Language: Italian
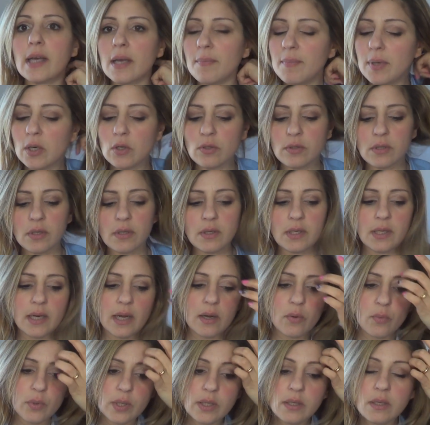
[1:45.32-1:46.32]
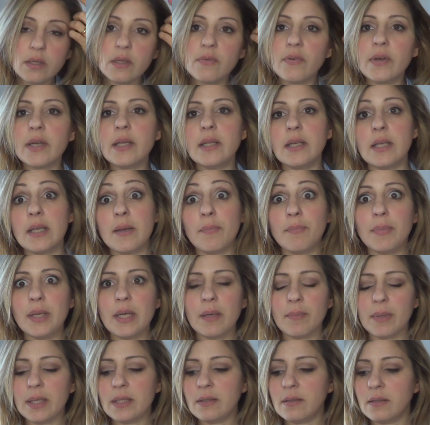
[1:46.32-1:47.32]
che mi consentirà quindi di fare degli
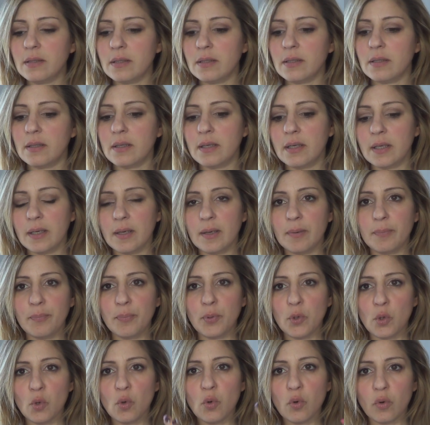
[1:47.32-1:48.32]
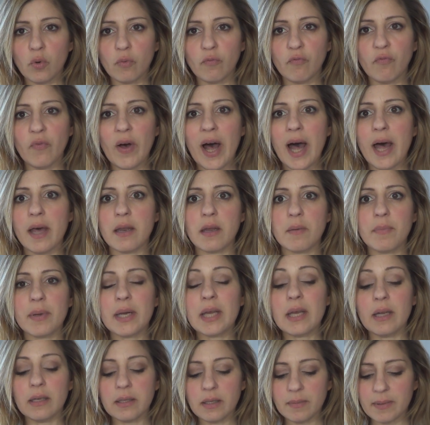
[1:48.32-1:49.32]
abbinamenti più vari
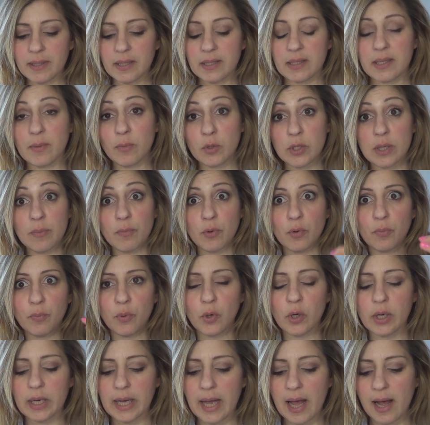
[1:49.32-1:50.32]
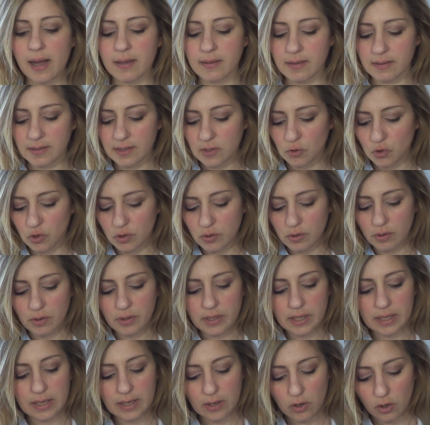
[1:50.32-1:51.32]
perché altrimenti siamo sempre un po' legate se ci sono
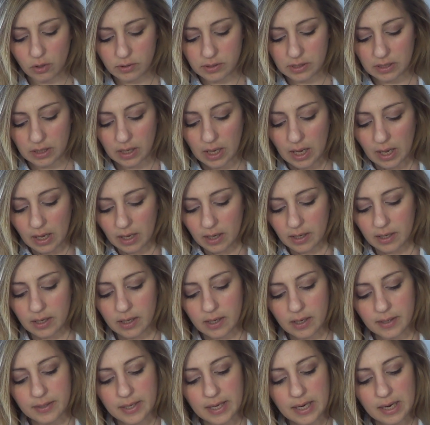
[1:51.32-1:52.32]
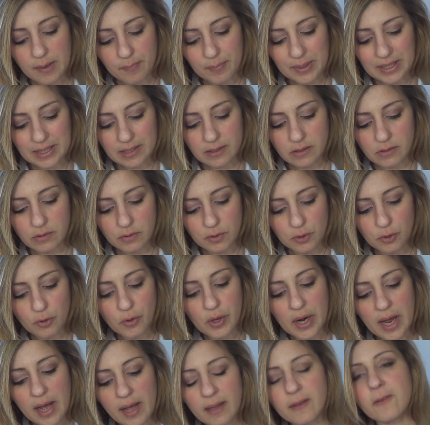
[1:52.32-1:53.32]
delle cose eh, delle applicazioni
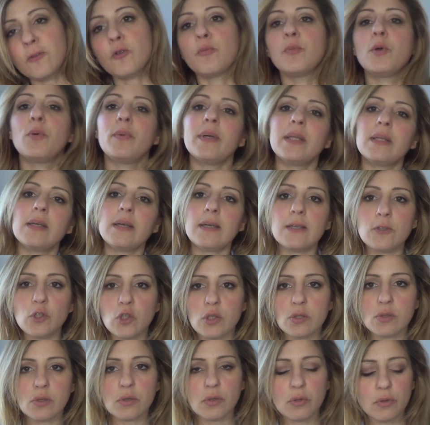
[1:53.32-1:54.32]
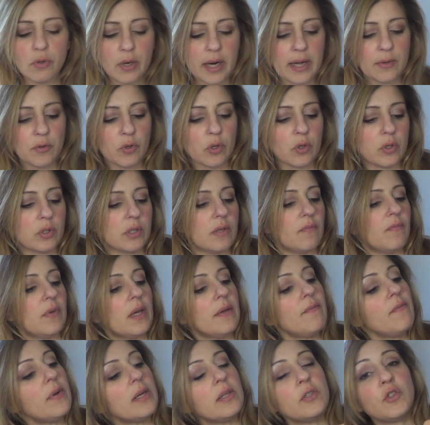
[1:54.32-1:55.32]
dorate dobbiamo mettere l'accessorio dorato e così
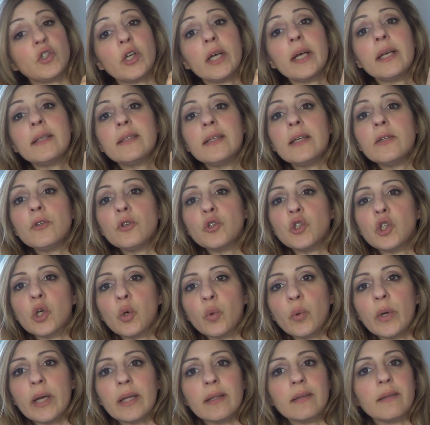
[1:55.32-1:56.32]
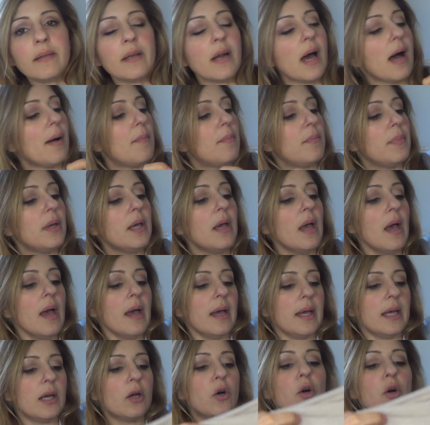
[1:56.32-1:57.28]
via invece essendoci qui entrambi i